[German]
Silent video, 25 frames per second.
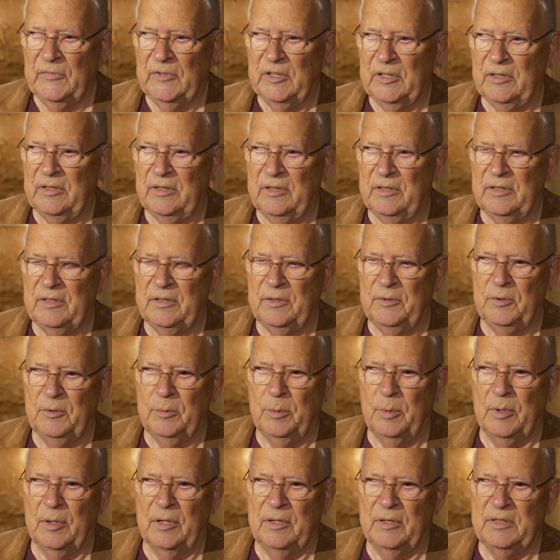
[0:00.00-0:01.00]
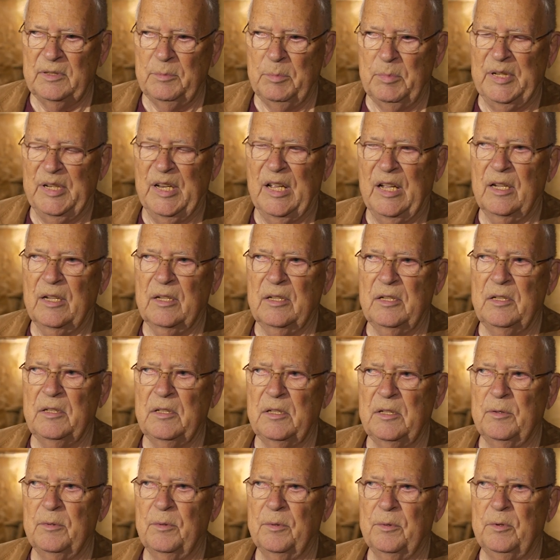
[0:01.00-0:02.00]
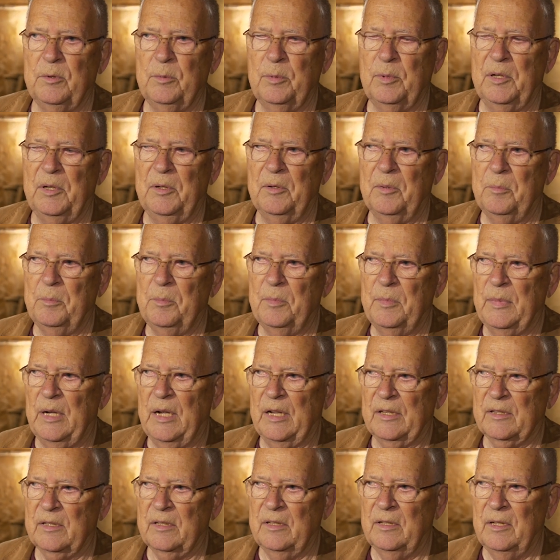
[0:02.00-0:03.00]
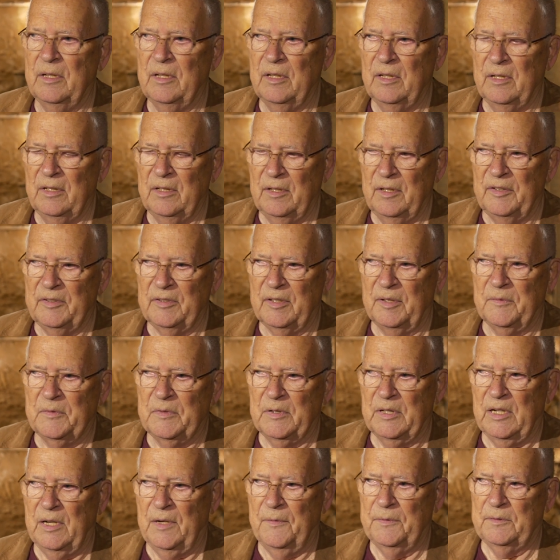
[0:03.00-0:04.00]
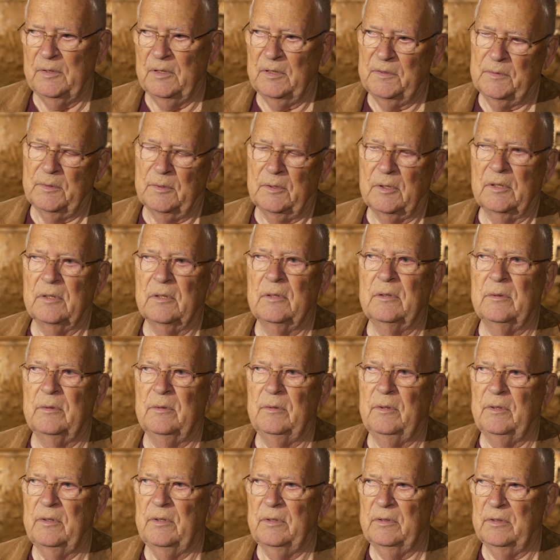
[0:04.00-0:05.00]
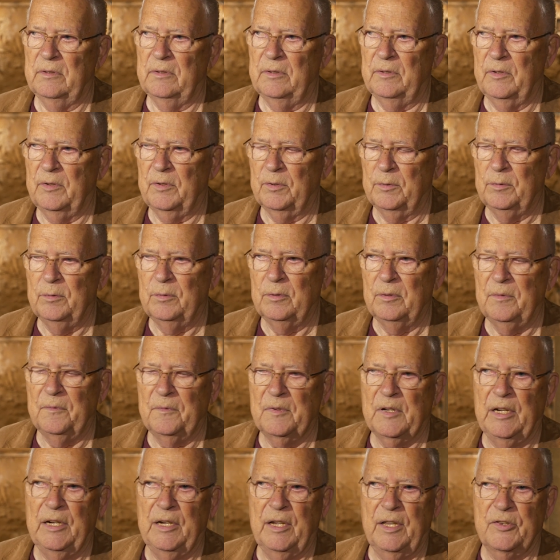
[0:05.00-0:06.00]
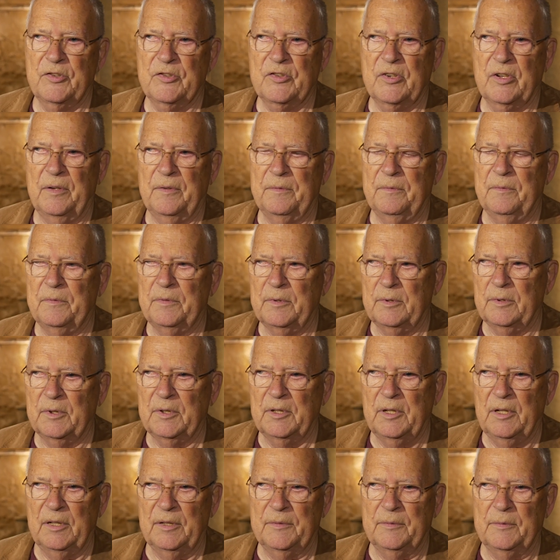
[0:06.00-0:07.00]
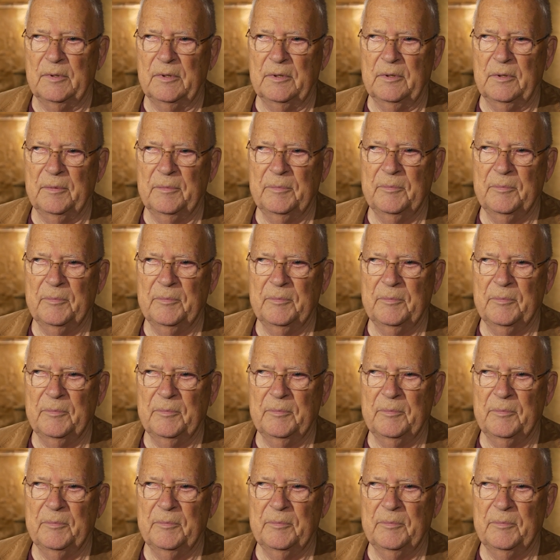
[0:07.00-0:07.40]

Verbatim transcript: die die, über, die Benachrichtigung übernommen hatten, sind verhaftet worden und äh, zu hohen Freiheitsstrafen verurteilt worden.